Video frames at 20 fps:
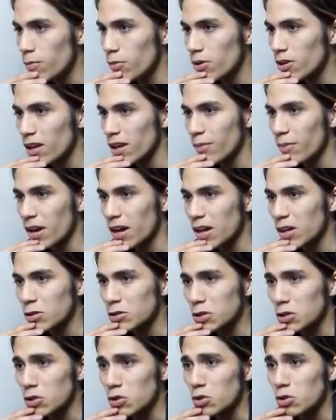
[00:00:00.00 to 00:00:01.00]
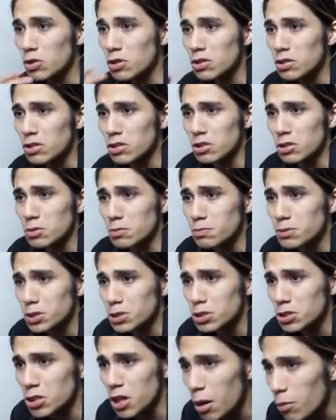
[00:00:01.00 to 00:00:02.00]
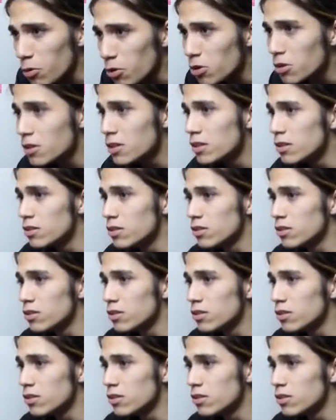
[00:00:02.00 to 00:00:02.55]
me importa que me haga cosas dolorosas y le se amo.